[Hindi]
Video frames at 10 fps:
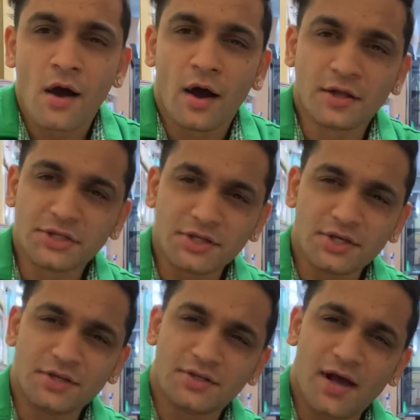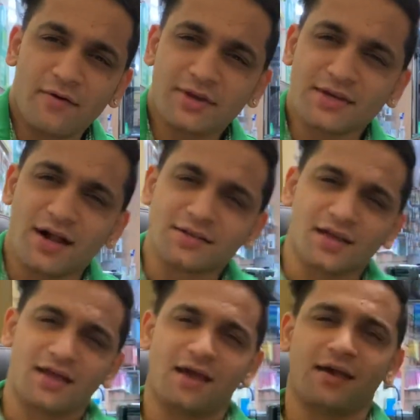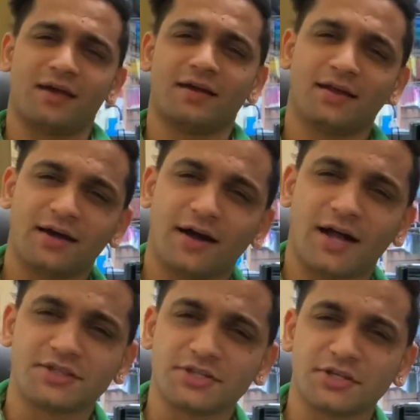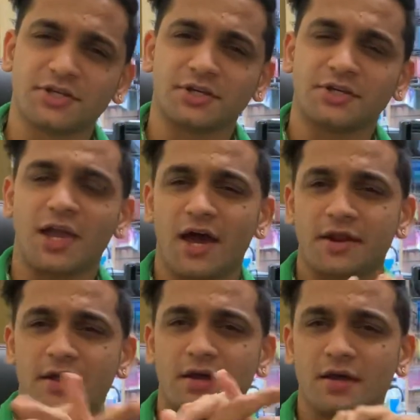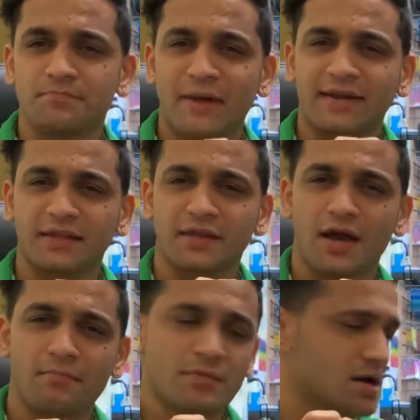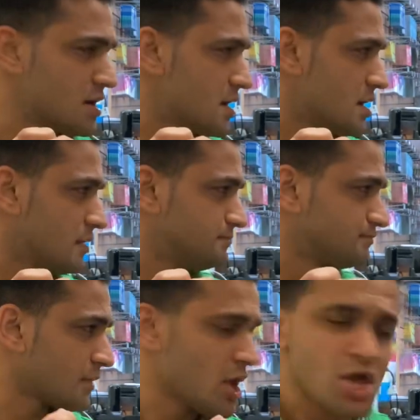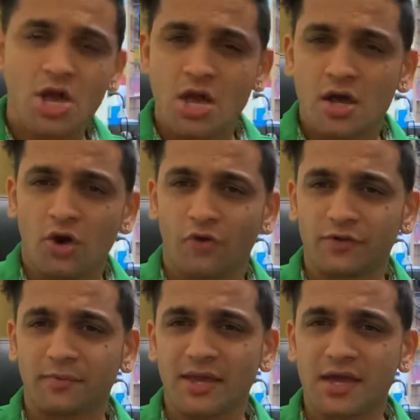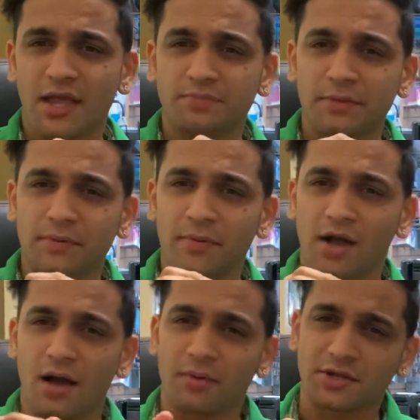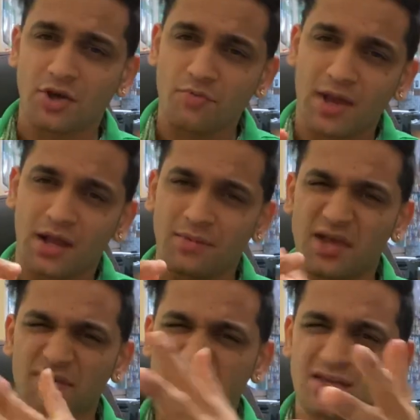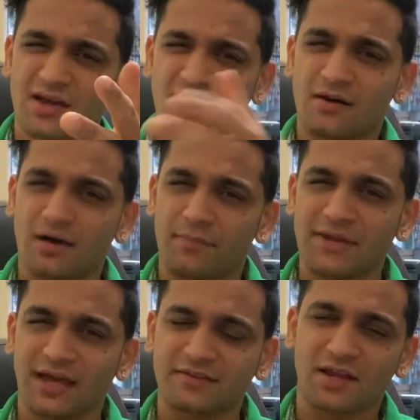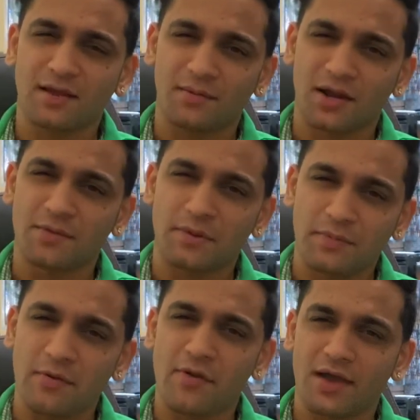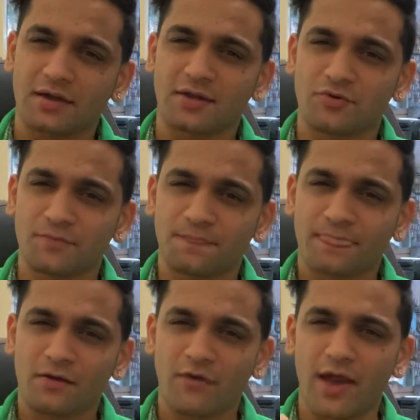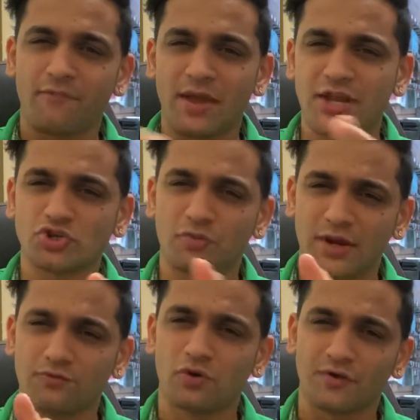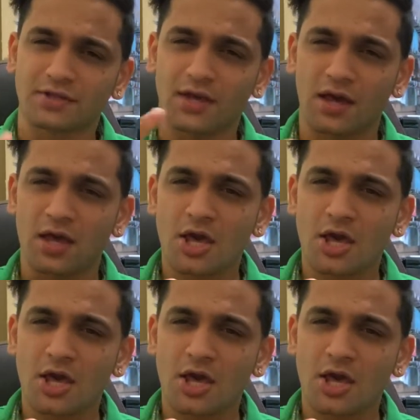हाँ जी जनाब की हाल चाल है आज यार बैठे थे हम ऑफिस में ही आज बीपी में काम करता हूँ मैं कभी कभी है ना अपनी एक्सटेंड करने के लिए बीपी में भी आ जाता हूँ वह मेन जो मेरी वुलवर्थ है